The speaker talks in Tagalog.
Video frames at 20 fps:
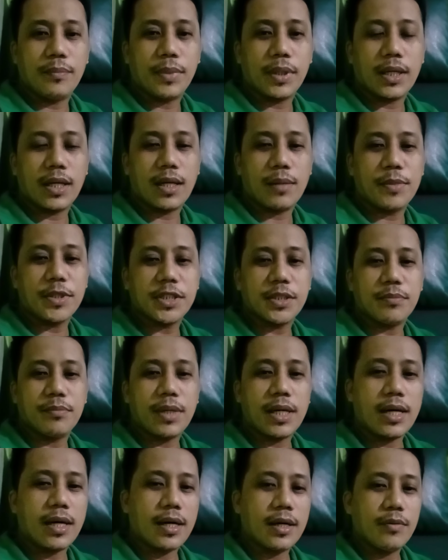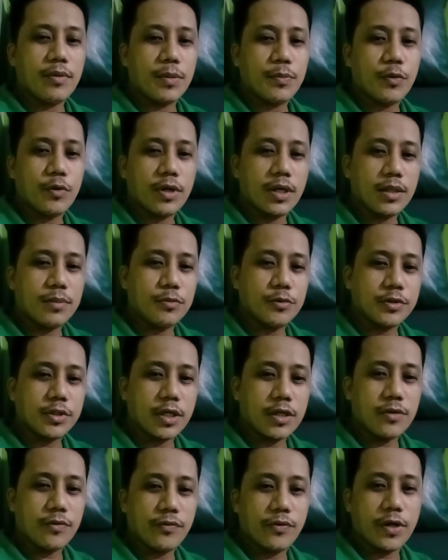paglalabas ng bahay, huwag po
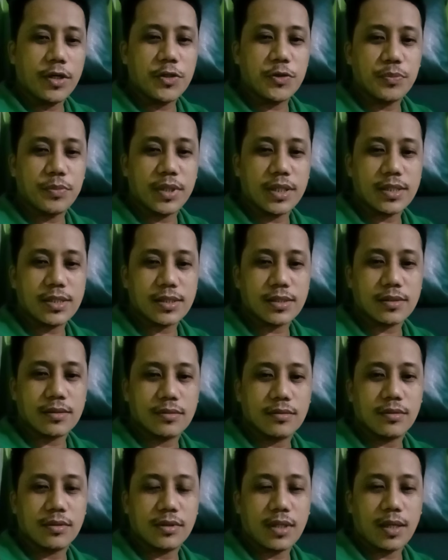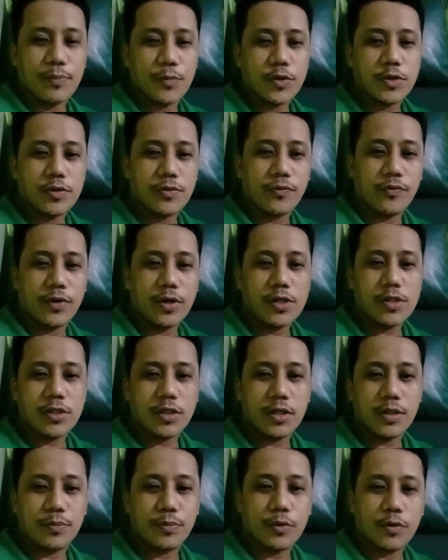kalimutan yung face mask. Tapos yung
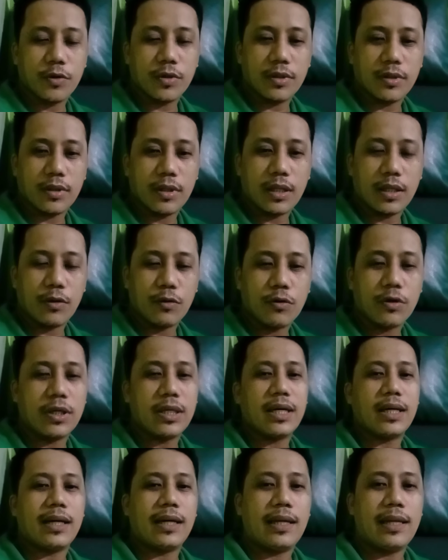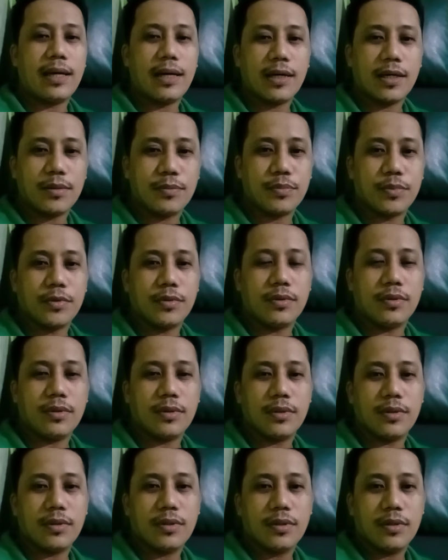facial po kung, kung kinakailangan po.
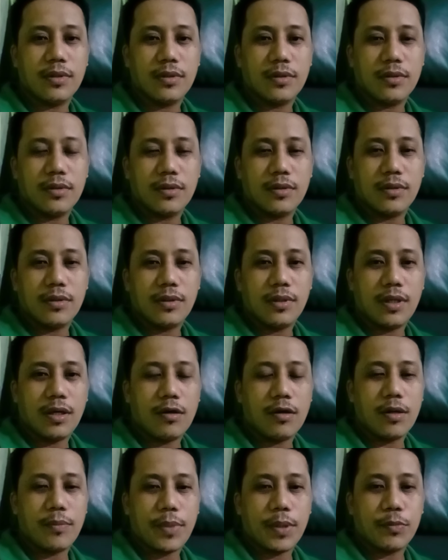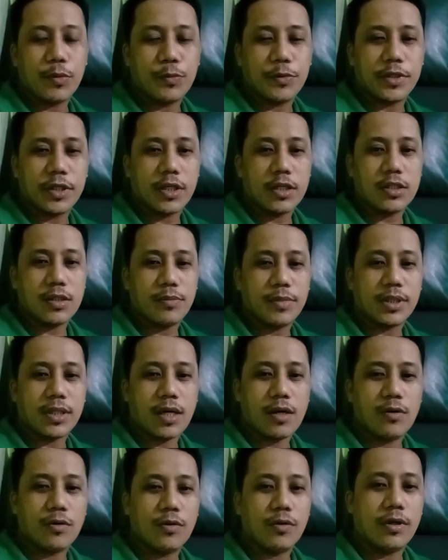Lalo na pagpupunta tayo sa
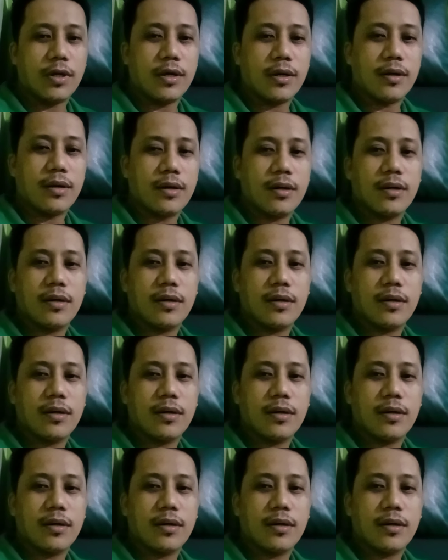mataong lugar.